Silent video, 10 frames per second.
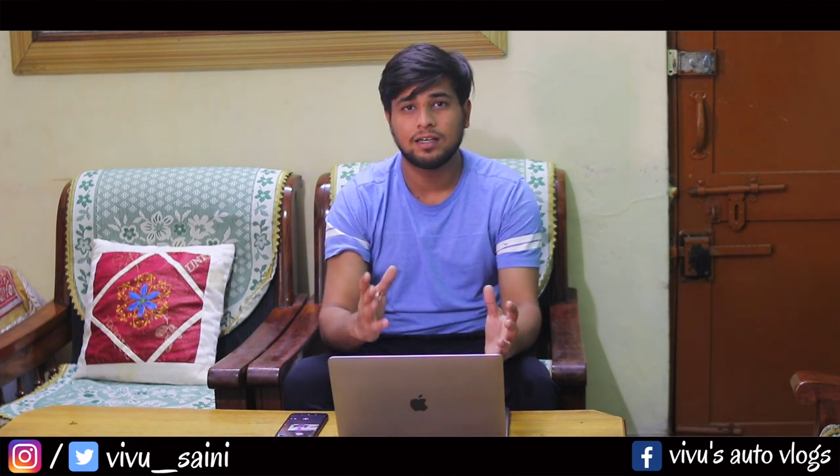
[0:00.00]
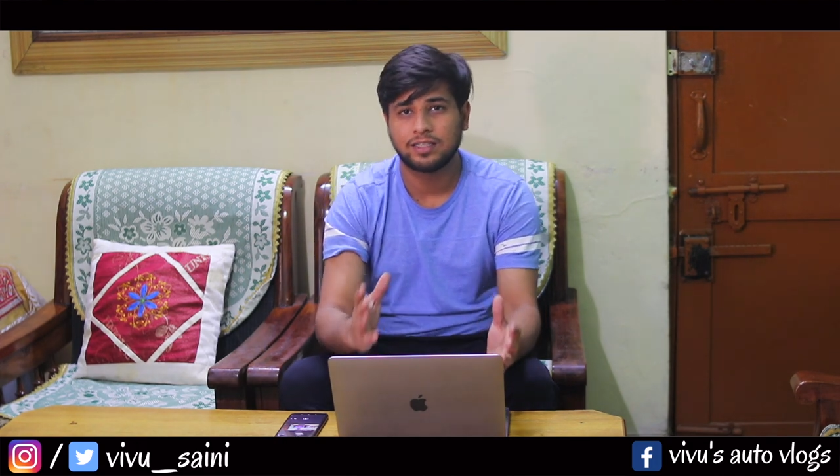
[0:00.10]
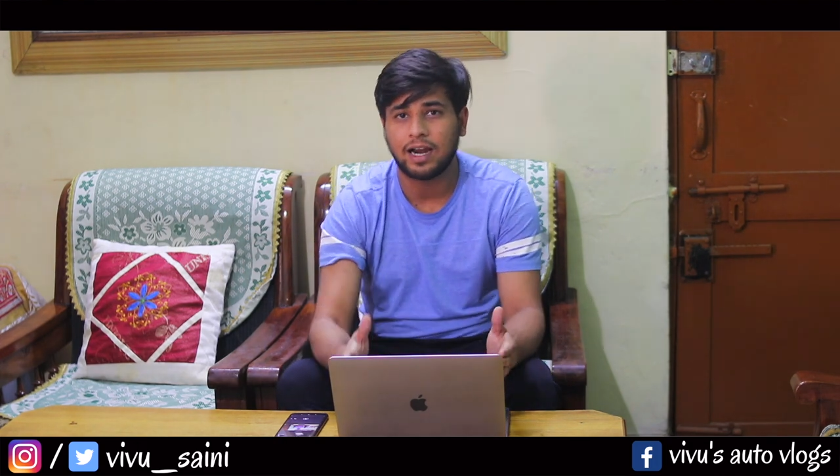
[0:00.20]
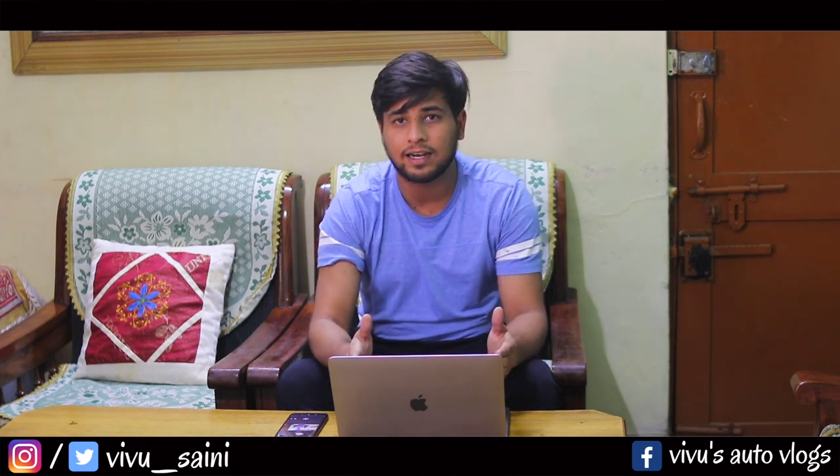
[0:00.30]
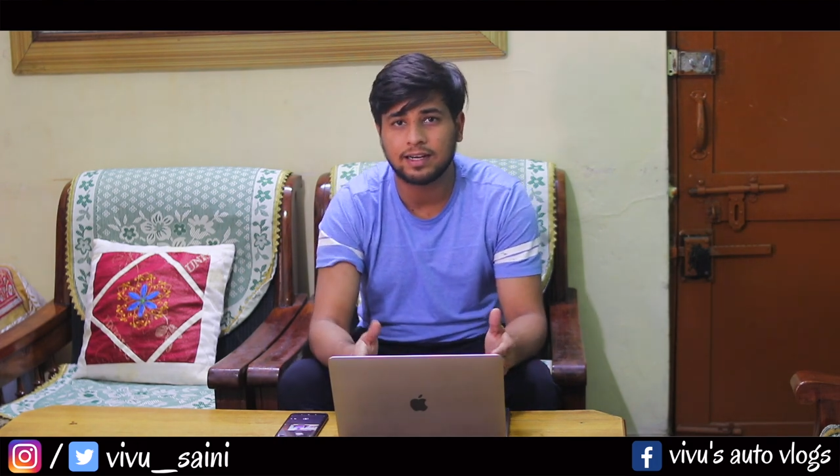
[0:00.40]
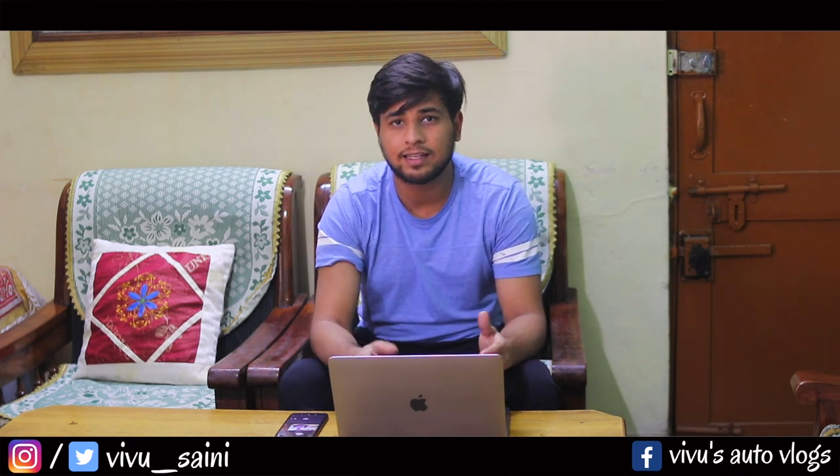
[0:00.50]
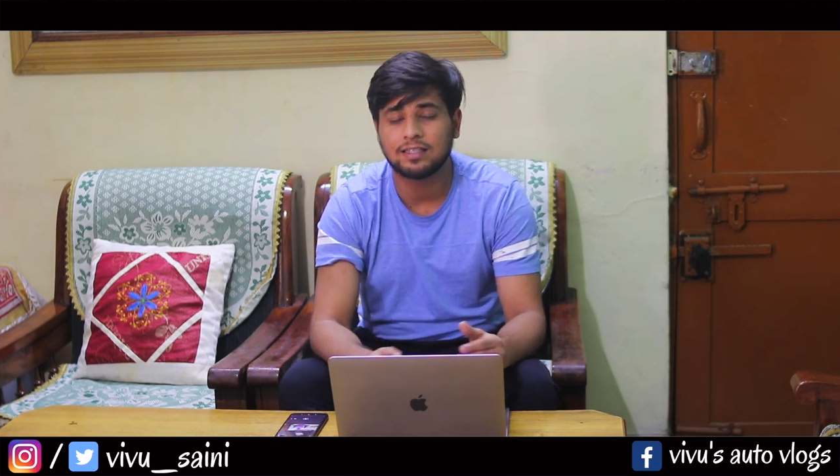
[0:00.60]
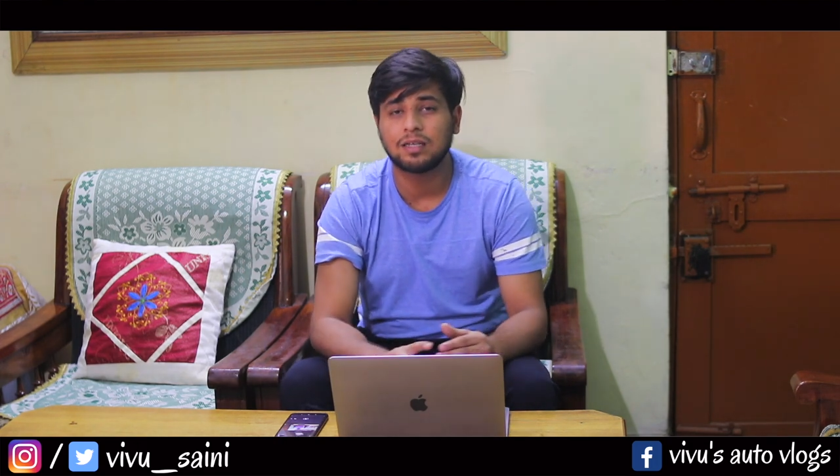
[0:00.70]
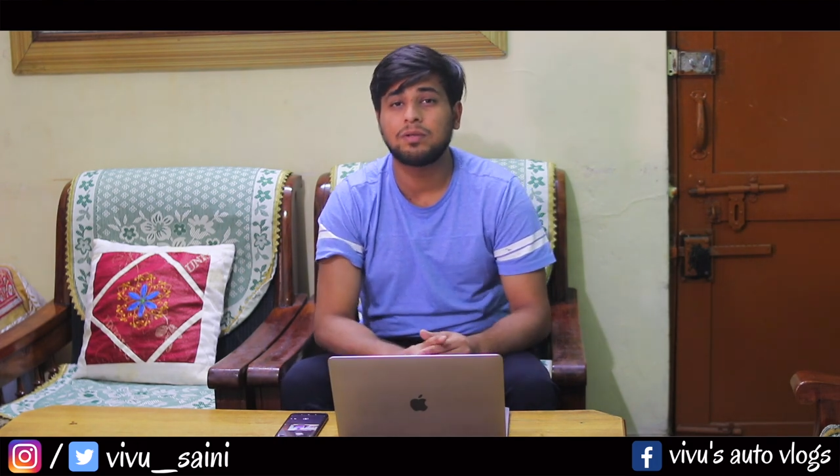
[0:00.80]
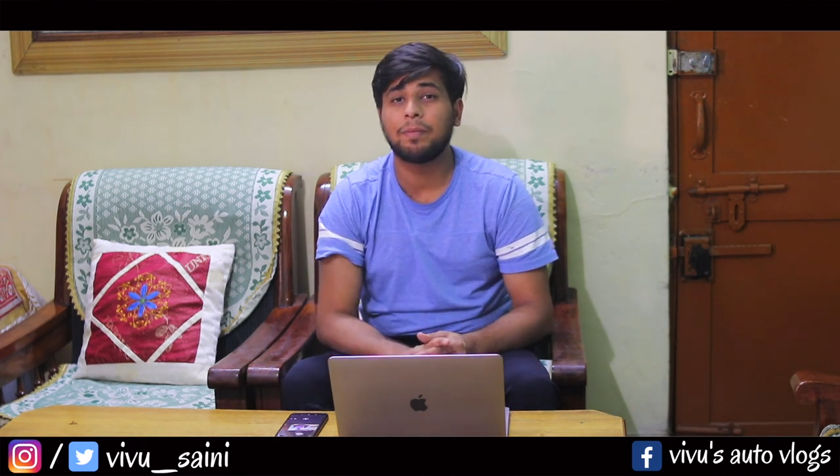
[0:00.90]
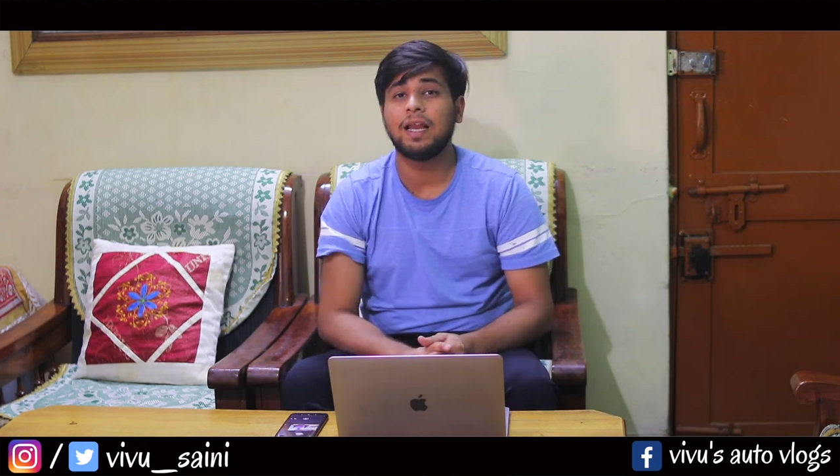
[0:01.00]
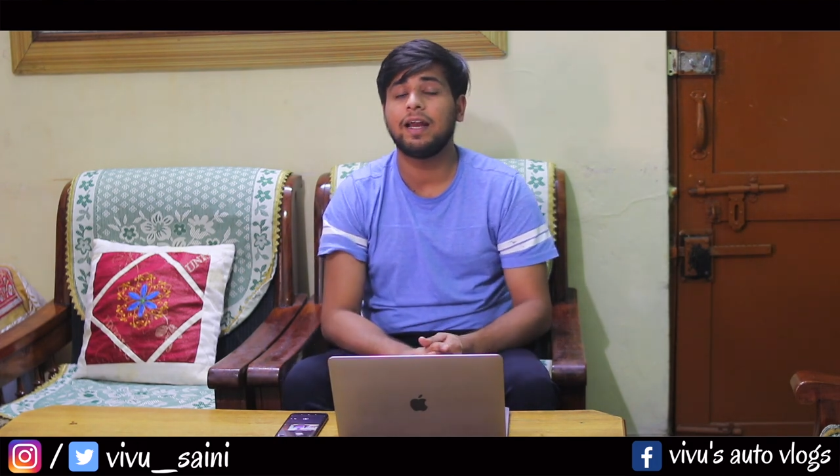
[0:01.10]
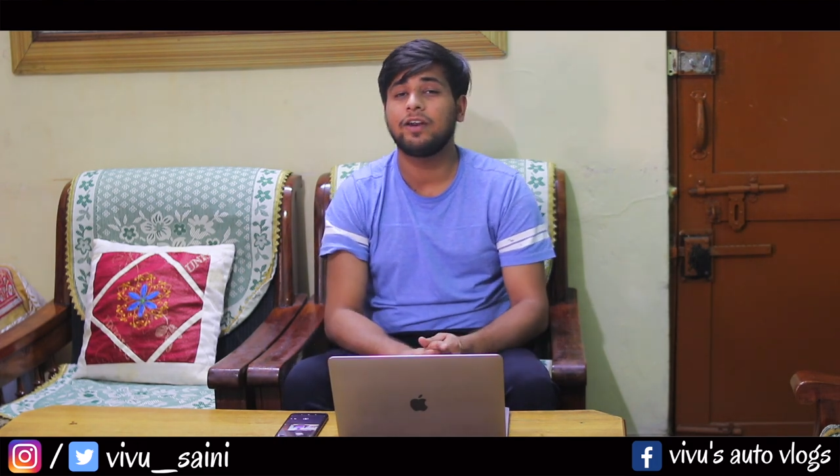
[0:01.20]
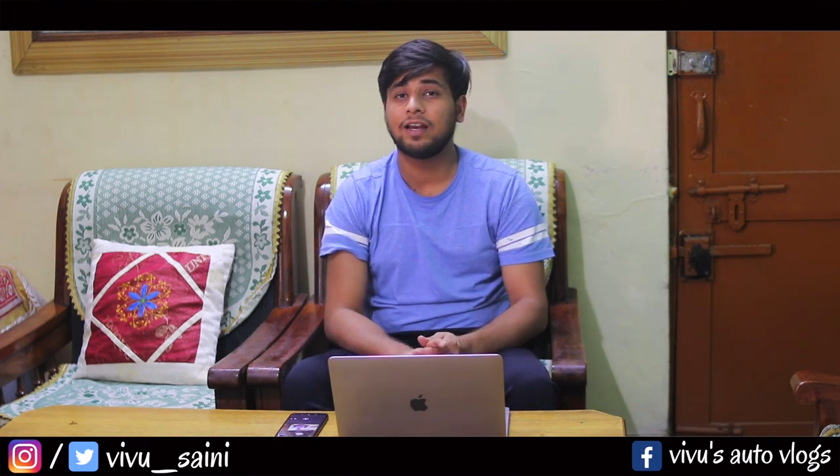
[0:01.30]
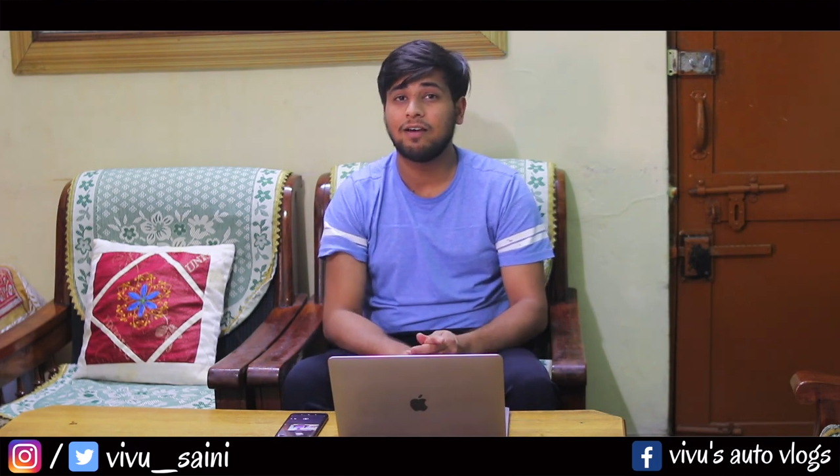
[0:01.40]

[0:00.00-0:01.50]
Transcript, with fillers: स्टार्ट करते हैं सबसे पहले एंट्री